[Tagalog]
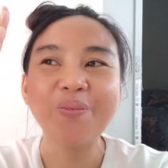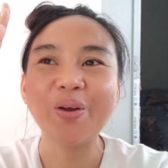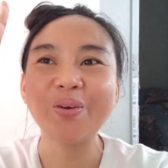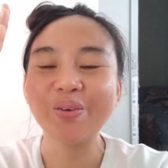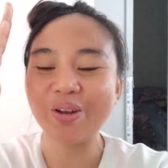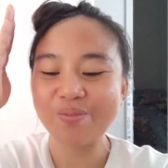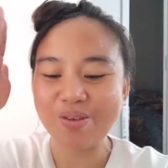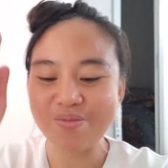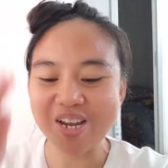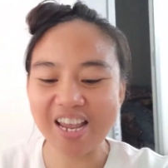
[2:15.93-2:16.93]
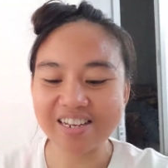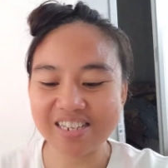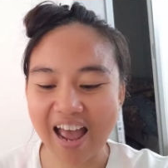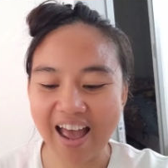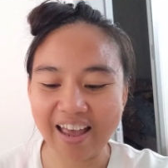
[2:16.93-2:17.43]
merong nagbibigay
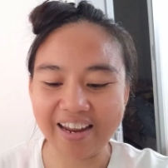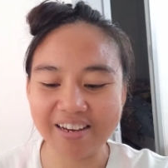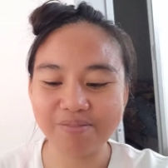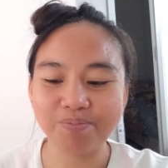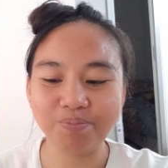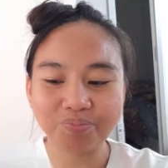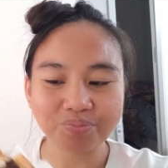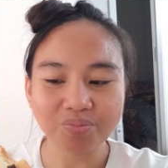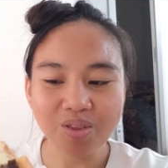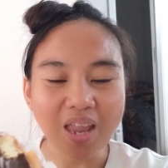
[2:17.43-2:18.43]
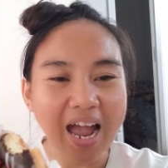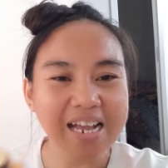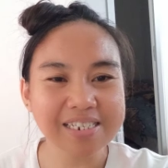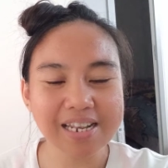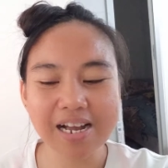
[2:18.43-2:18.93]
sa akin
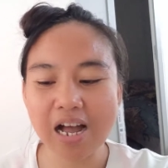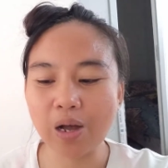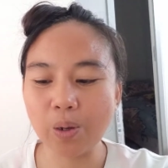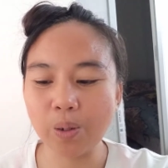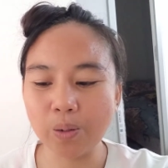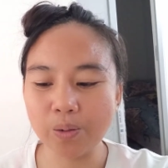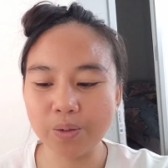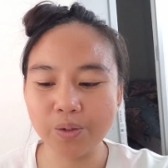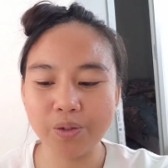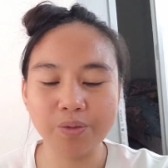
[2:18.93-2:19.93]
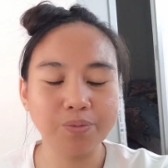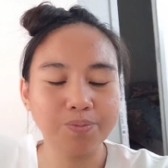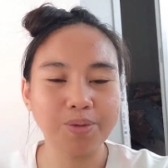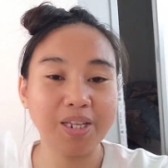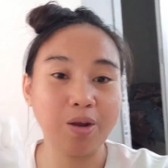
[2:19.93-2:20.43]
as lang ako. Yun.
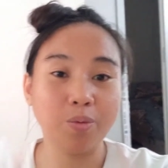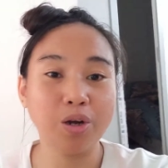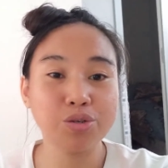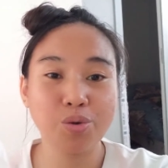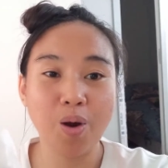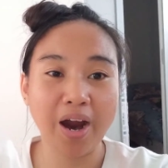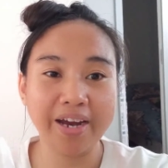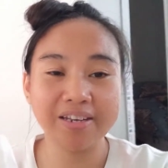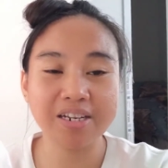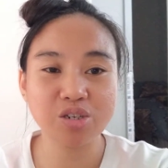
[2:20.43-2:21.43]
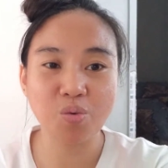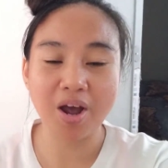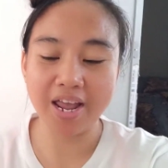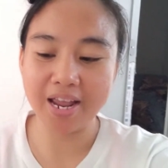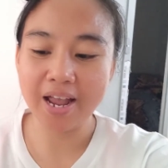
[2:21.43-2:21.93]
But I work so hard, that's
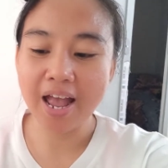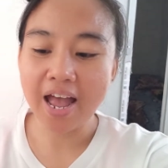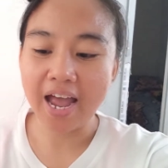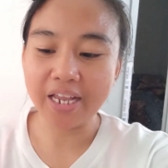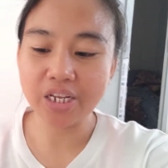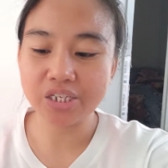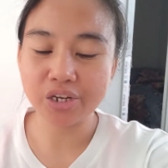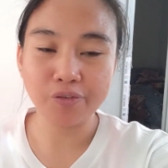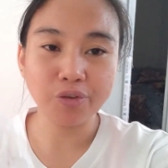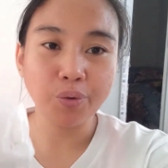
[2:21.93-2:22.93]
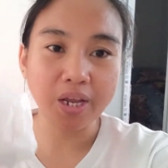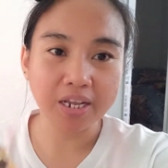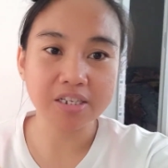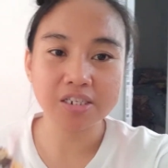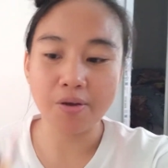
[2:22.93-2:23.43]
why I deserve to
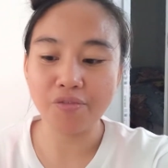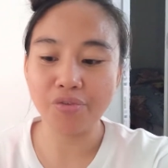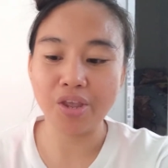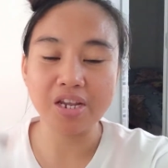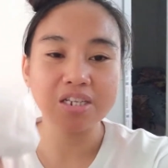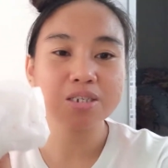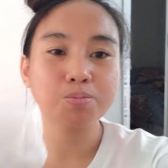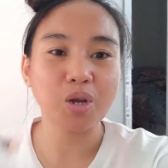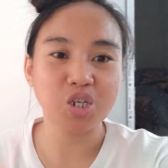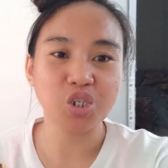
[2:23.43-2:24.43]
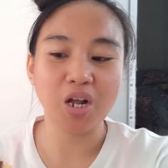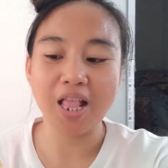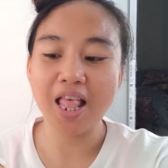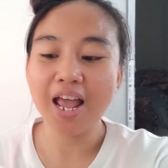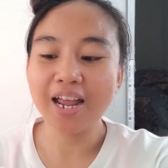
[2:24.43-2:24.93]
eat something
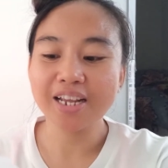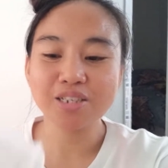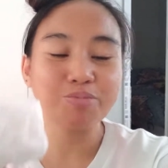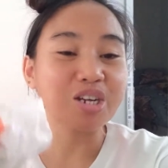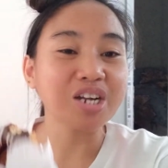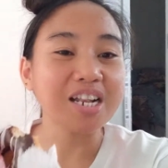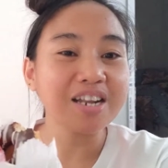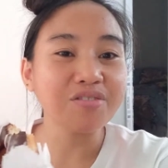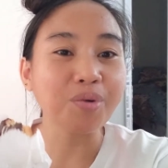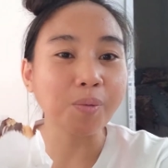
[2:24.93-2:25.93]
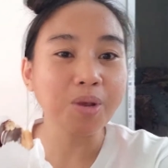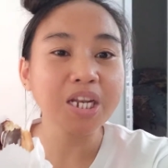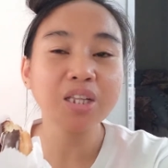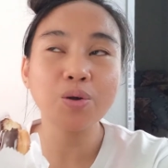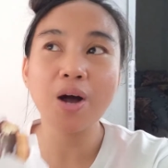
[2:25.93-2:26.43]
special. Special na for me
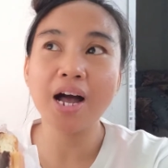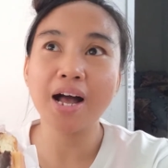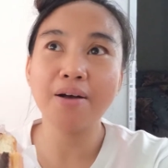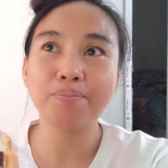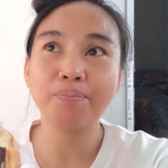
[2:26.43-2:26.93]
nito ah,